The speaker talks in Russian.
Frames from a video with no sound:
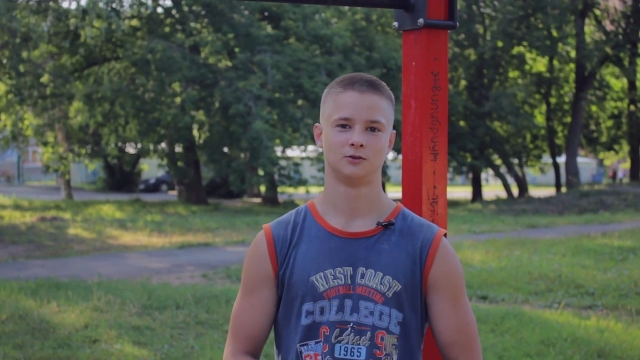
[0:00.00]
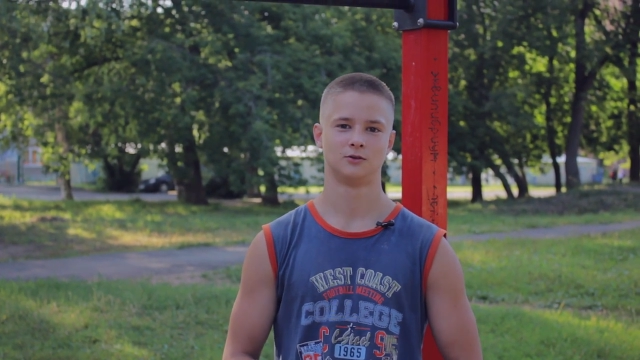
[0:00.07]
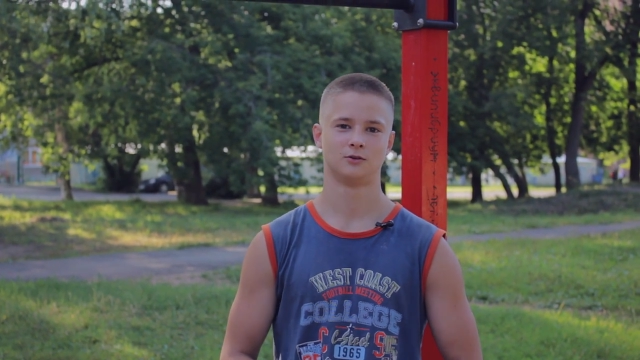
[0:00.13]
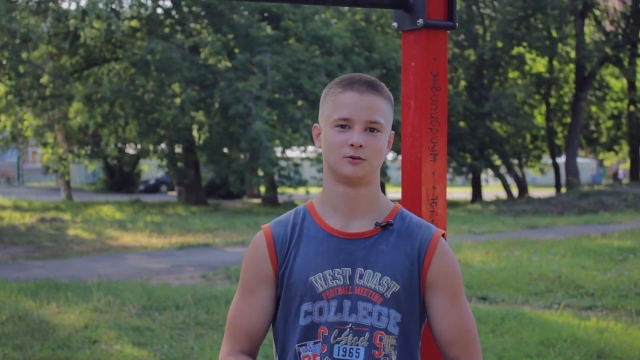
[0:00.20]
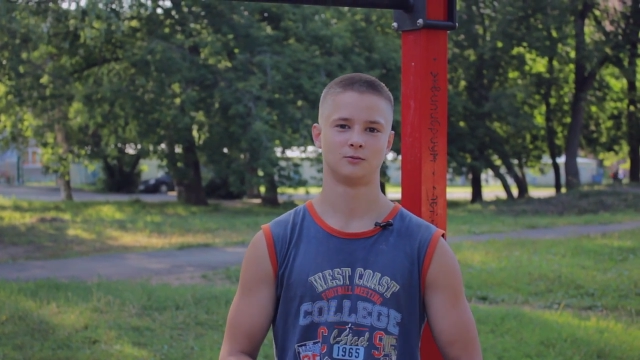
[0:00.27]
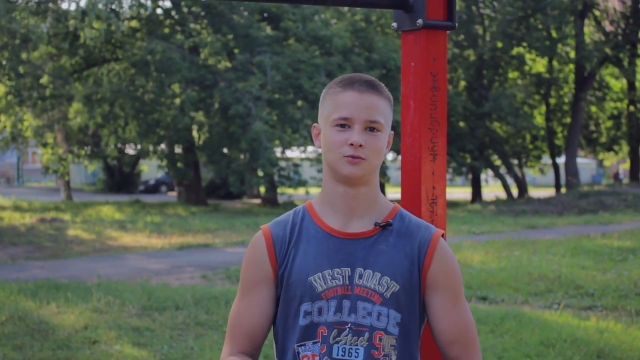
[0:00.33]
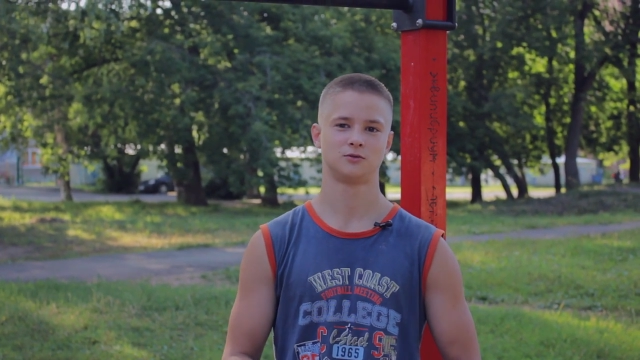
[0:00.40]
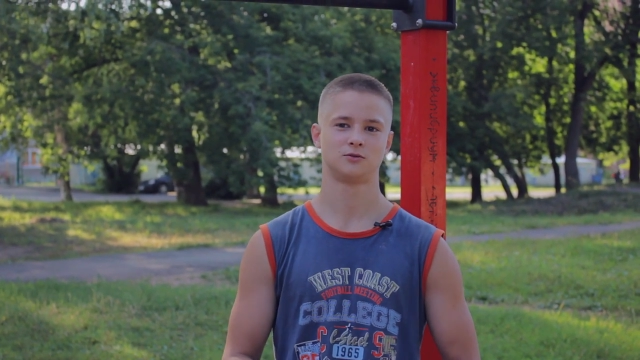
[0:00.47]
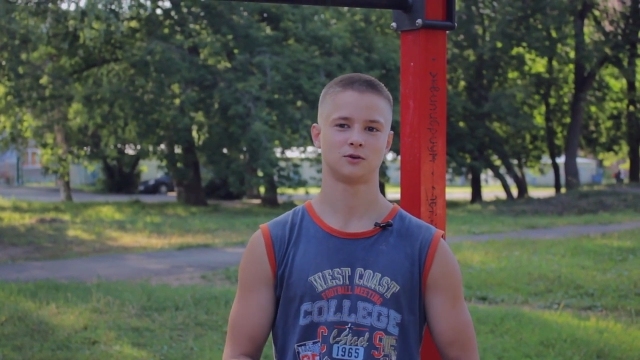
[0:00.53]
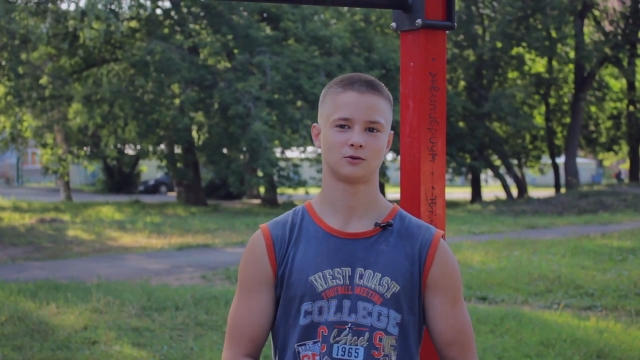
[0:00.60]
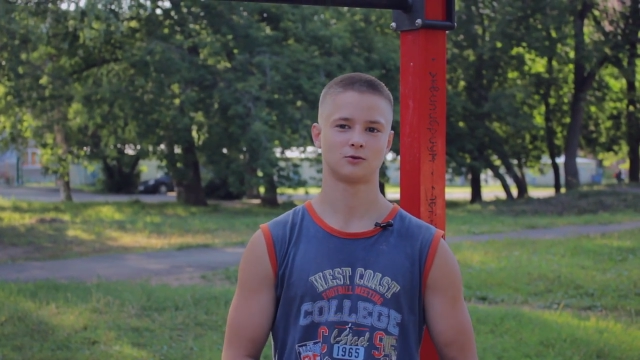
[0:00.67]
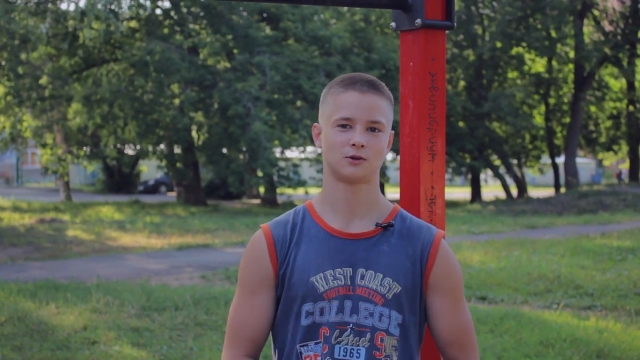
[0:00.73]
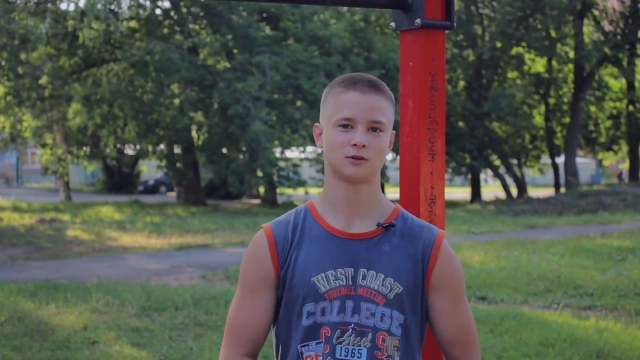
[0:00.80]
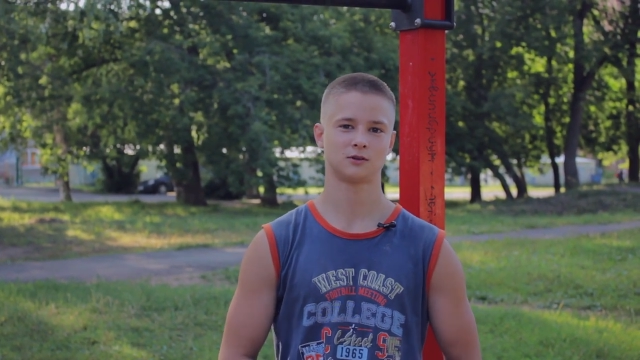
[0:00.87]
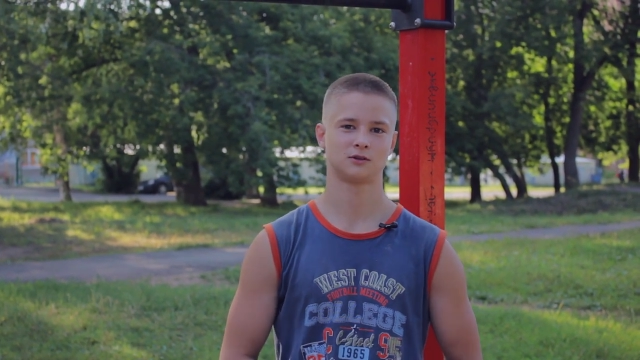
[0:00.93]
Но будьте
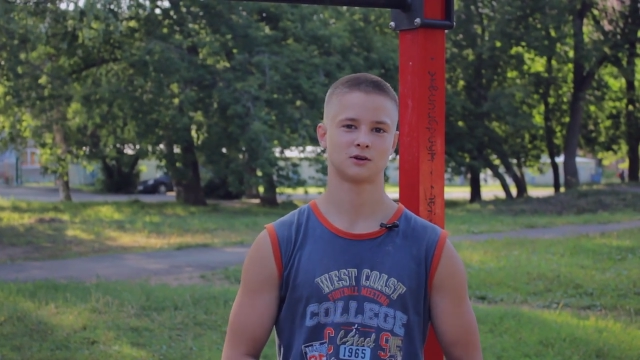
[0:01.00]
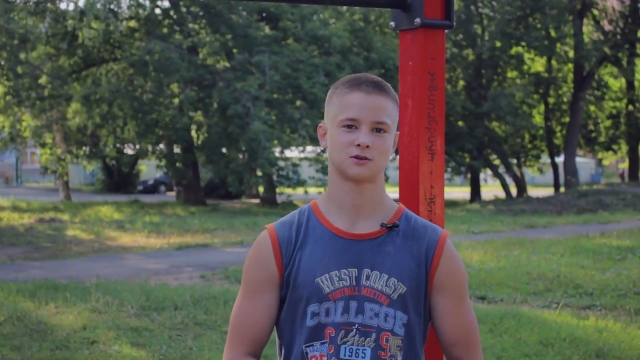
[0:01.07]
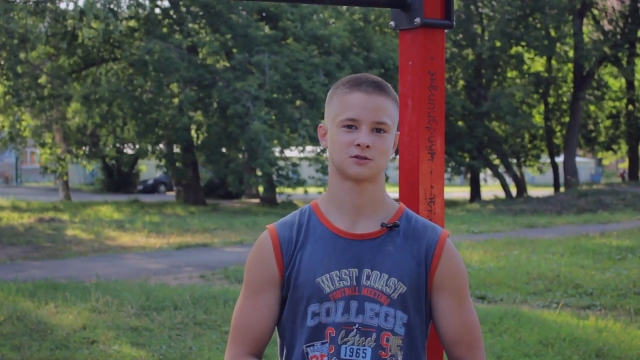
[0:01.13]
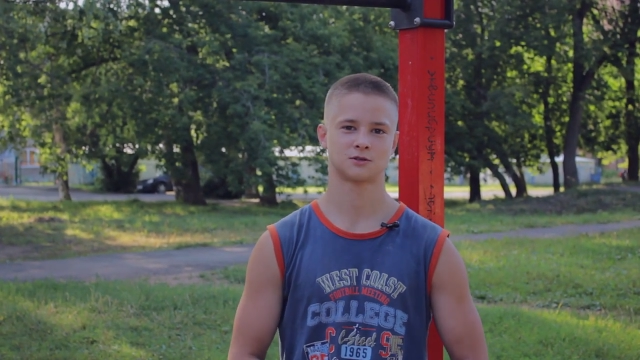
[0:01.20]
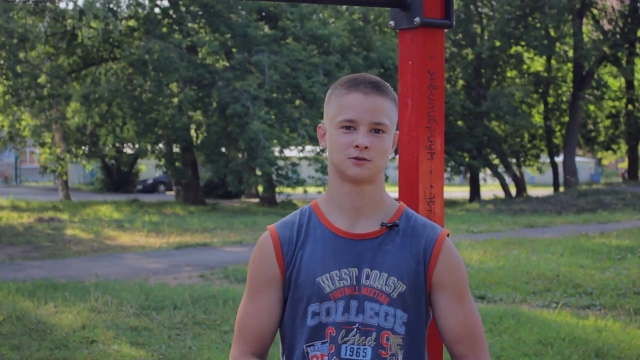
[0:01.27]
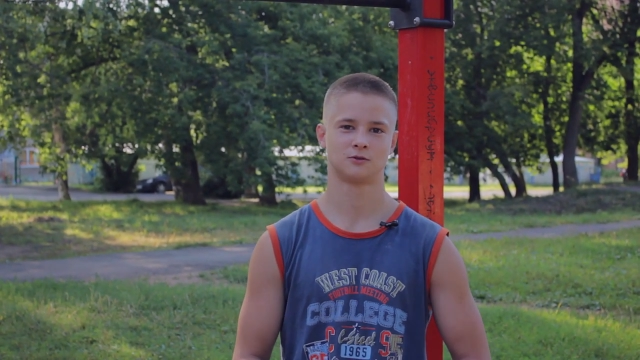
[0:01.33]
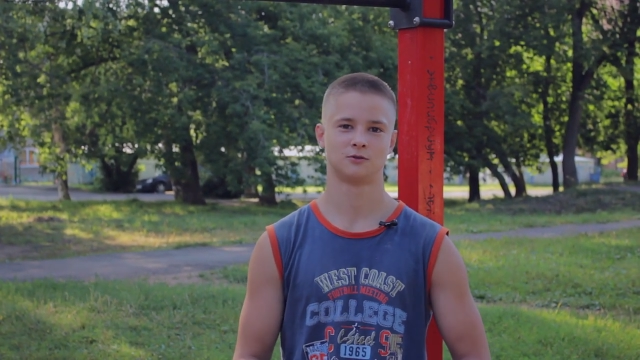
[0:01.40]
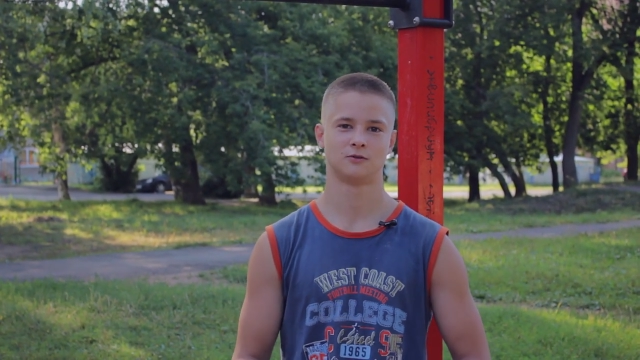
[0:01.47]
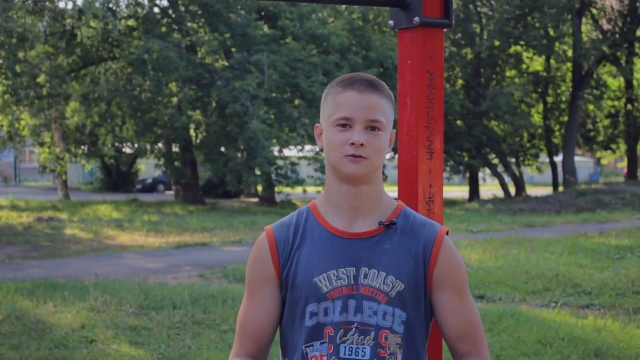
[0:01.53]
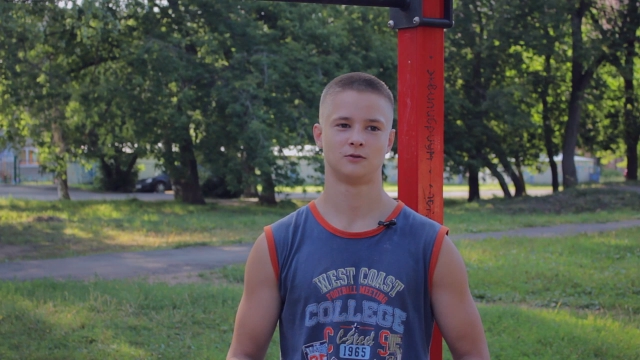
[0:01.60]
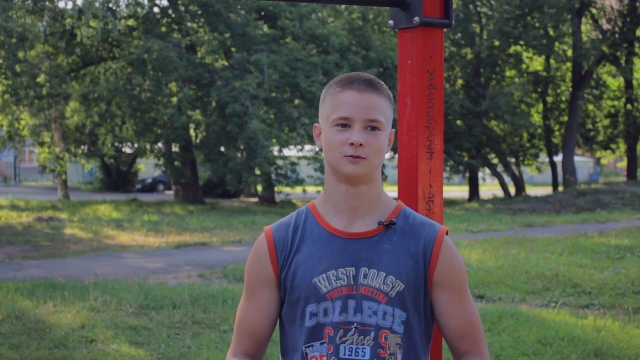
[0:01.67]
аккуратны, так что